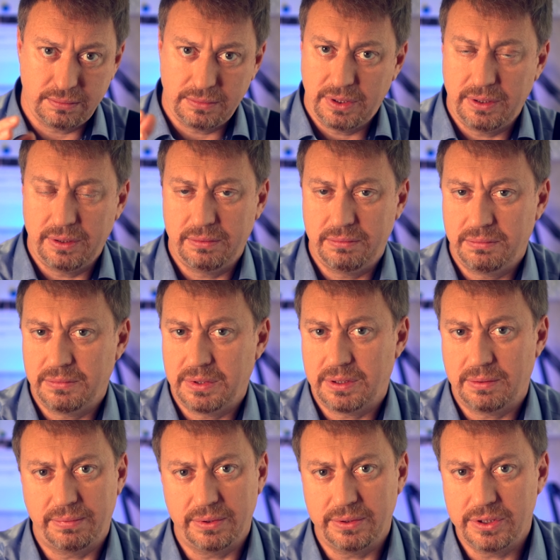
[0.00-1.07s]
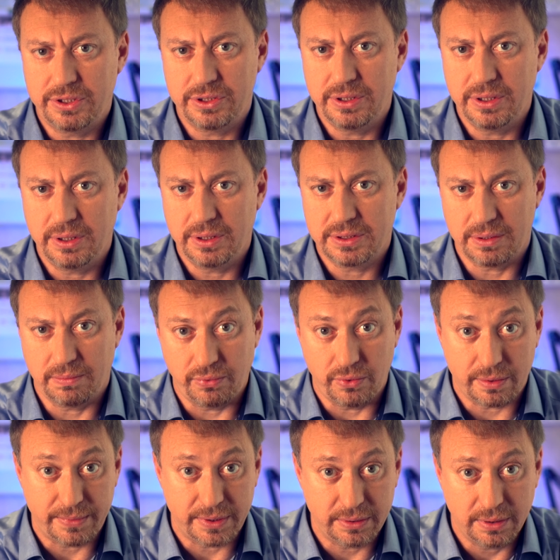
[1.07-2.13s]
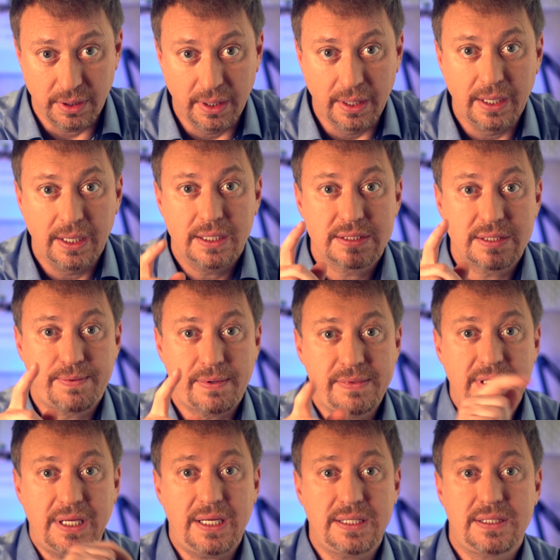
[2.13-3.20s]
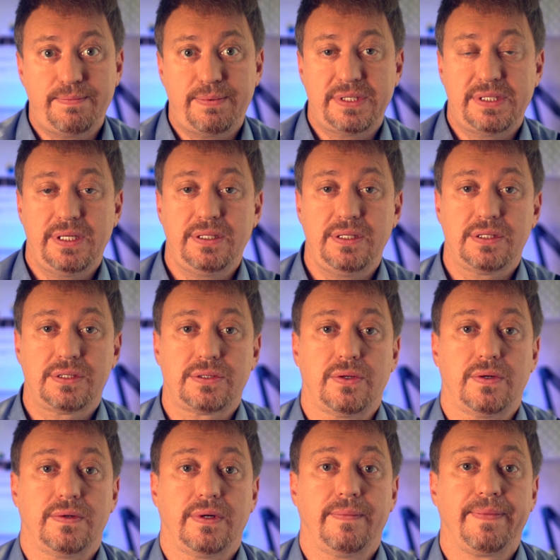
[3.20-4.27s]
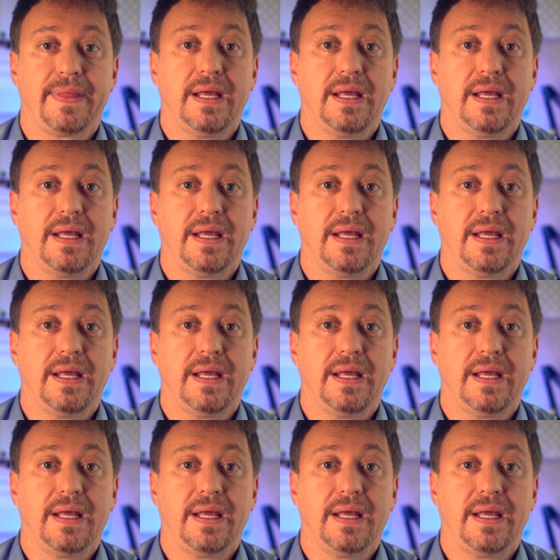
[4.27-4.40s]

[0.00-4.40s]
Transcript: или это был не Штирлиц, а Борман, запоминается последнее слово.